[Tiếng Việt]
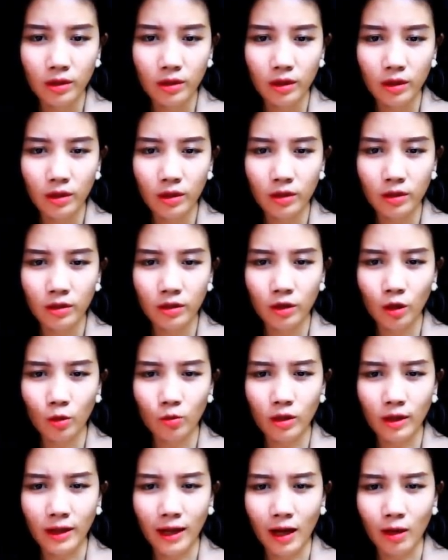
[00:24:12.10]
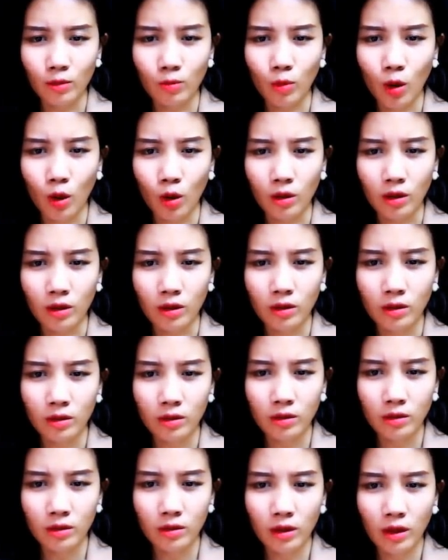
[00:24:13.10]
Thế nhưng không thể nào bỏ lỡ
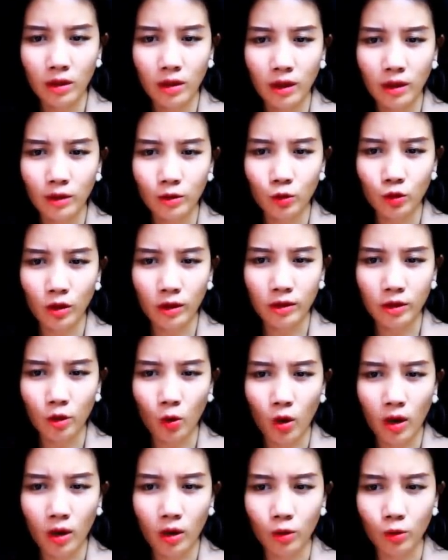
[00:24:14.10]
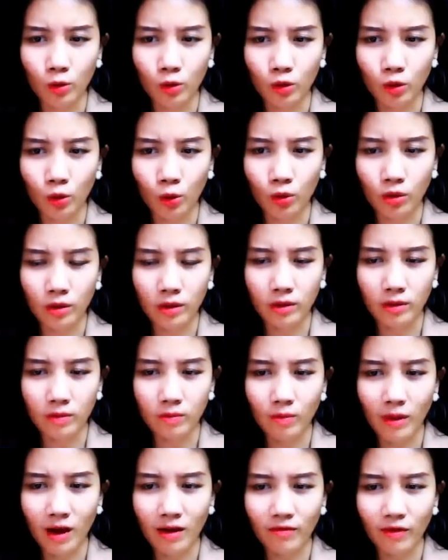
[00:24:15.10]
thân hình chuẩn như hoa hậu của tôi,
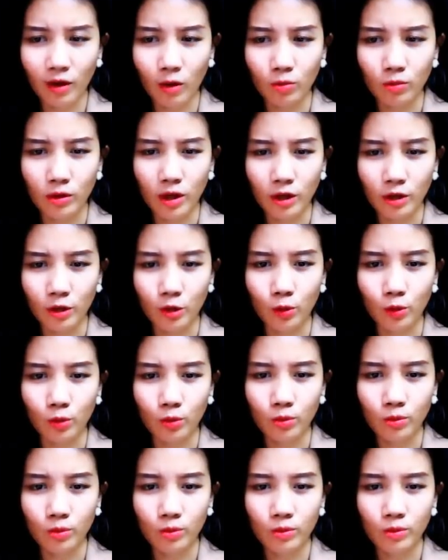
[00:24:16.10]
ba vòng đầy đủ.